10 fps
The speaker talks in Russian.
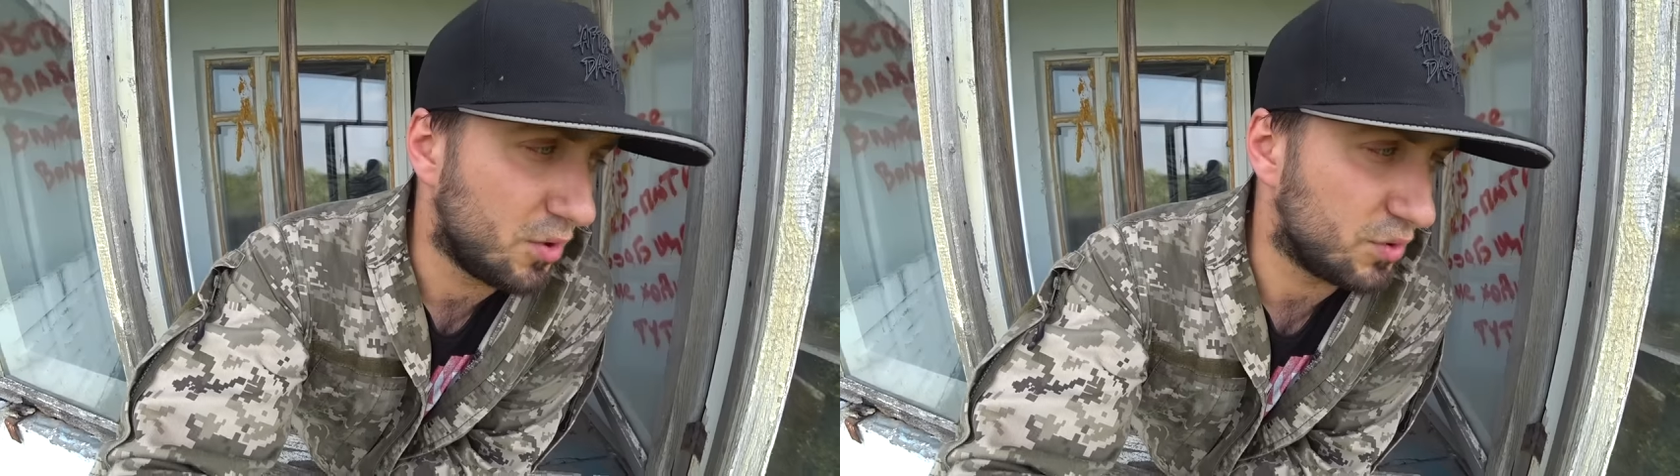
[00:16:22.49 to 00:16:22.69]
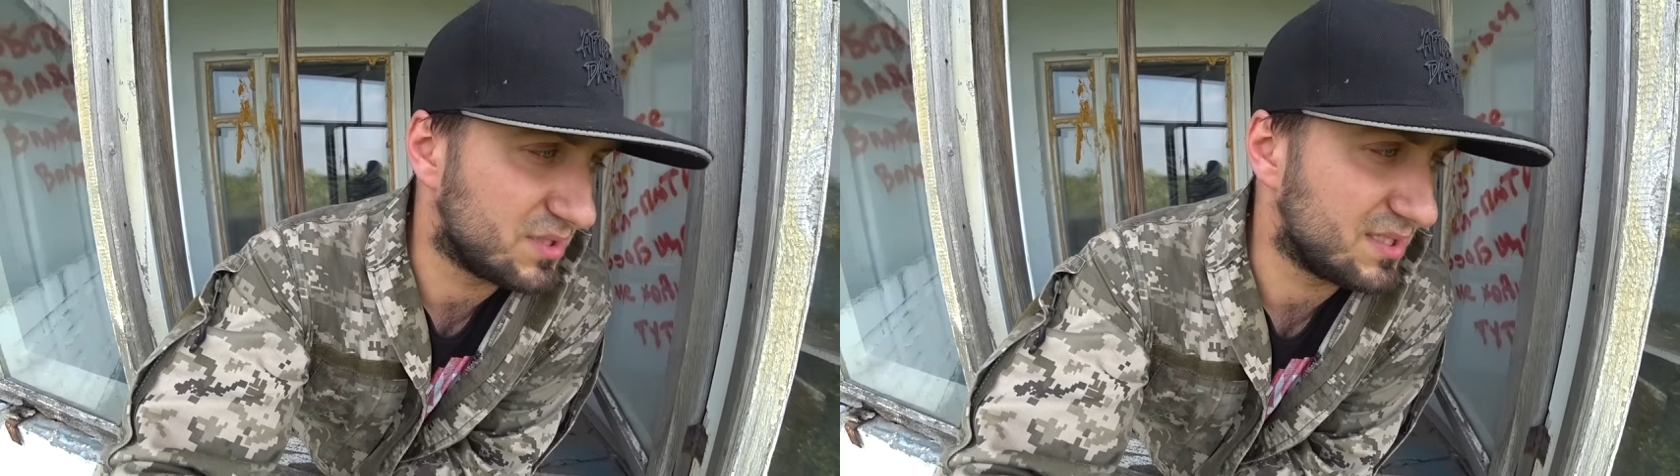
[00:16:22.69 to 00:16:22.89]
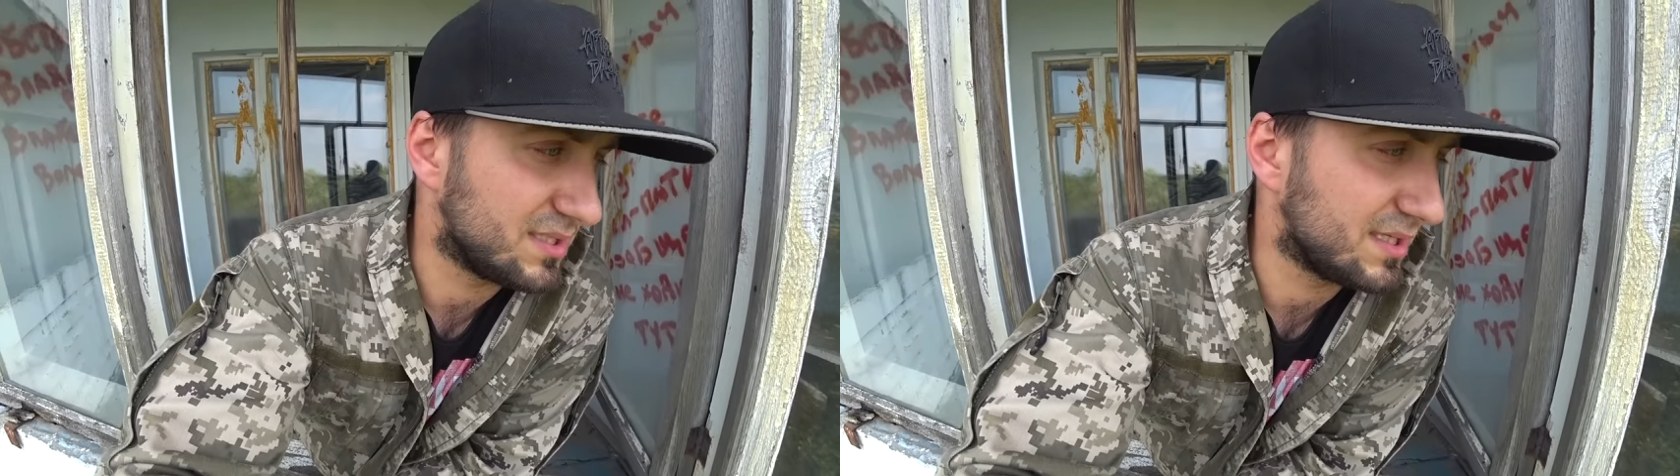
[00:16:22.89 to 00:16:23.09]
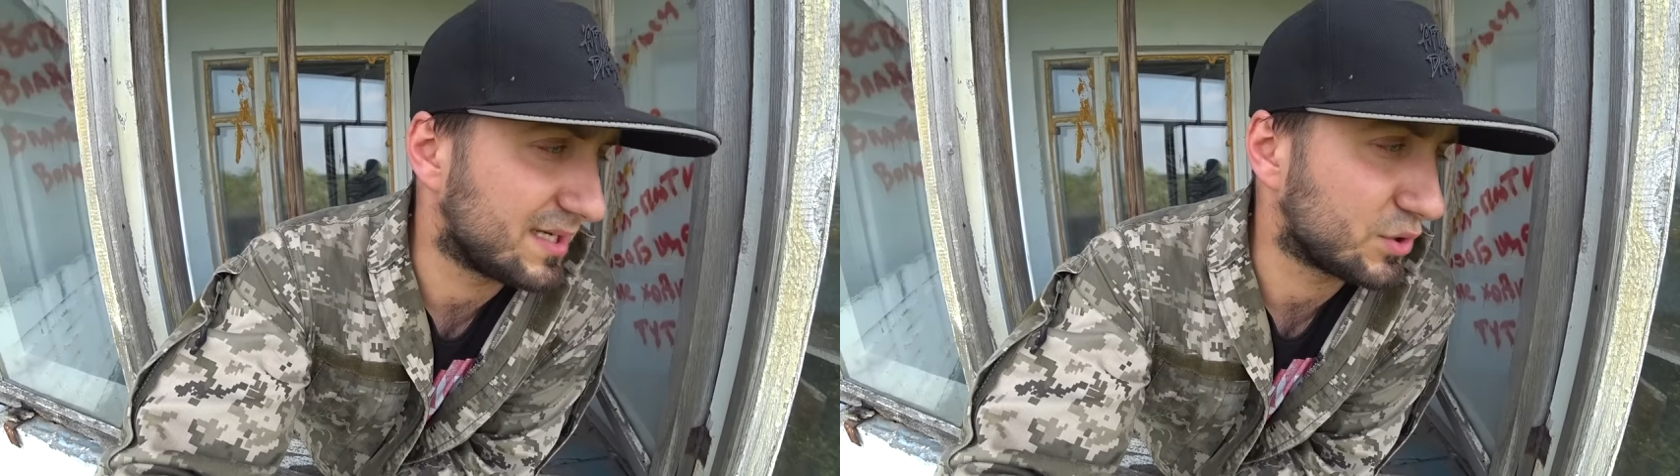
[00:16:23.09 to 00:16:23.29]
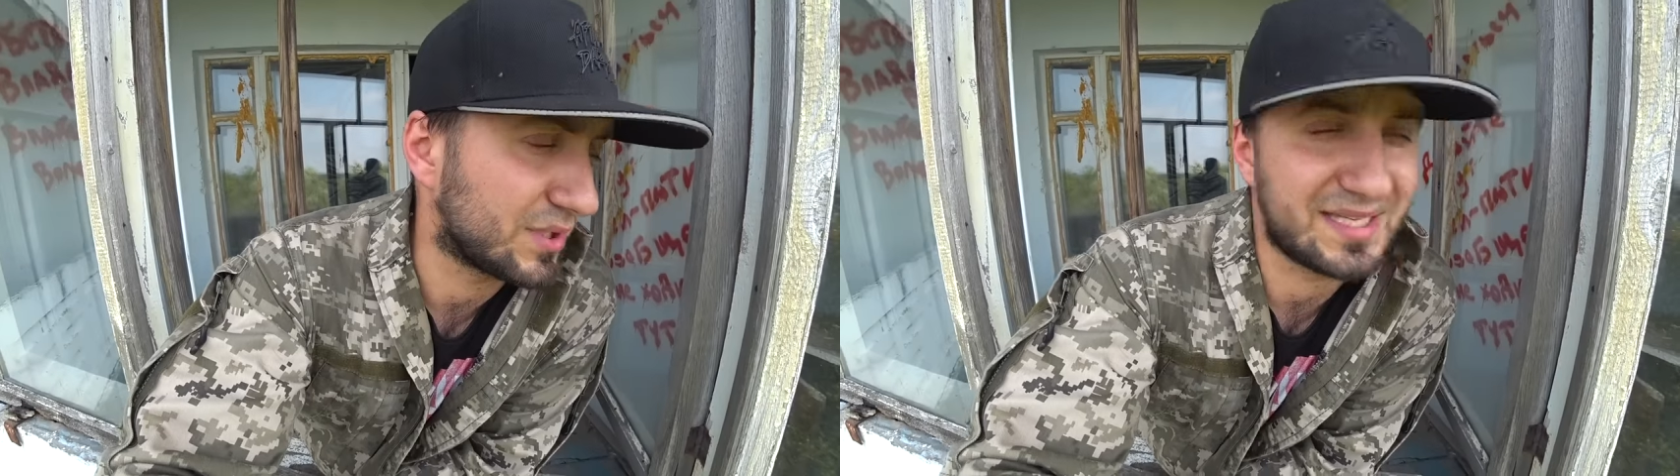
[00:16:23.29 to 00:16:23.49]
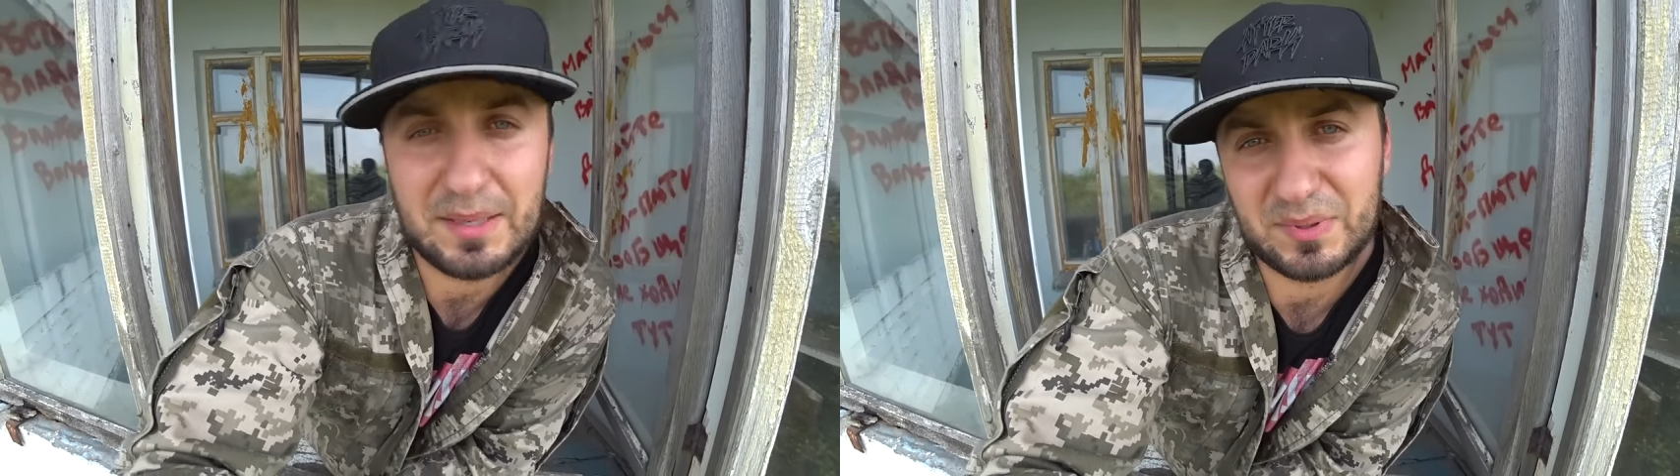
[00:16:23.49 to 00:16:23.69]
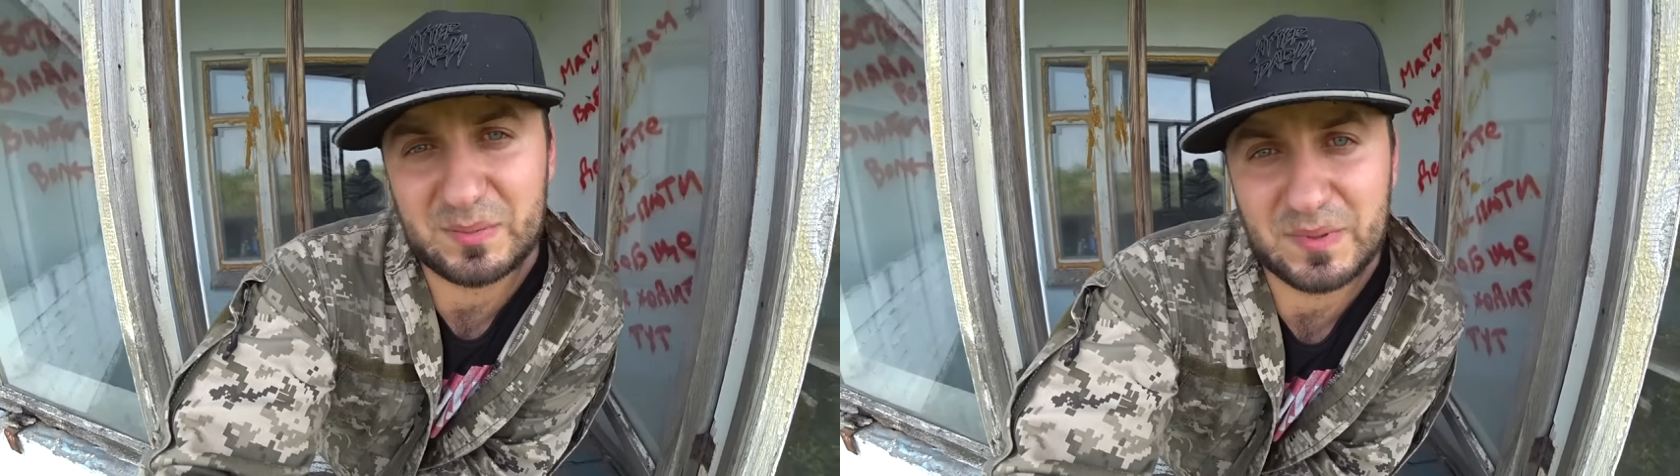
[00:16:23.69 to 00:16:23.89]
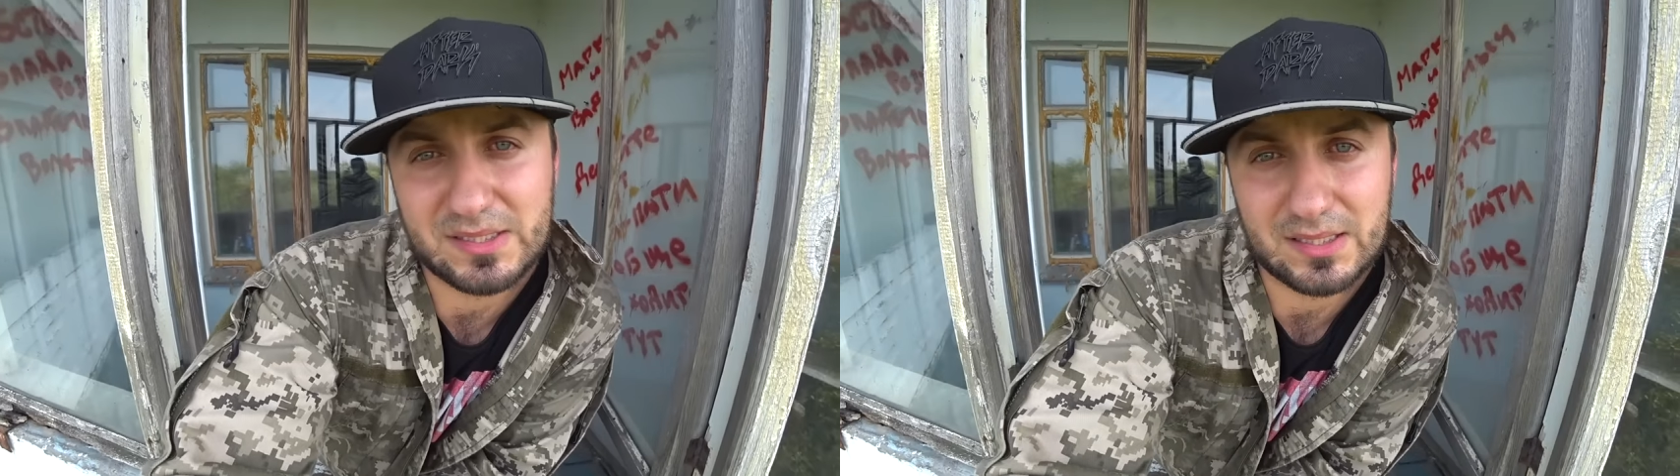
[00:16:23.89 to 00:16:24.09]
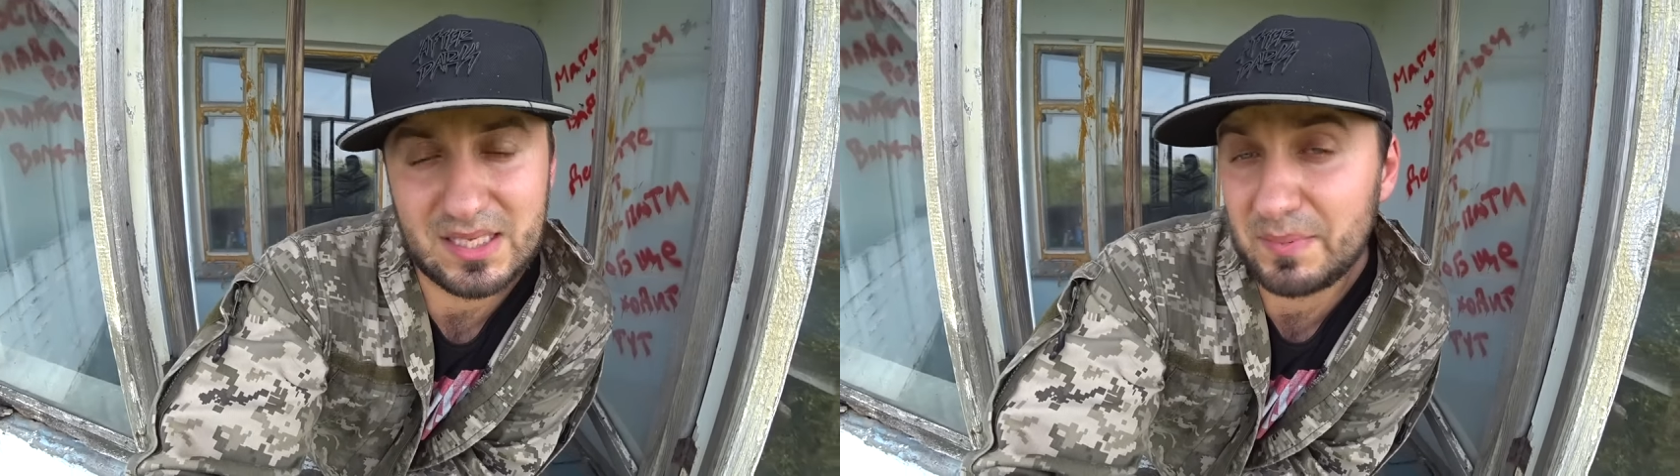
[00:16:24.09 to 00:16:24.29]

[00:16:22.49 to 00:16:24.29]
от зрителей, которые не подписаны.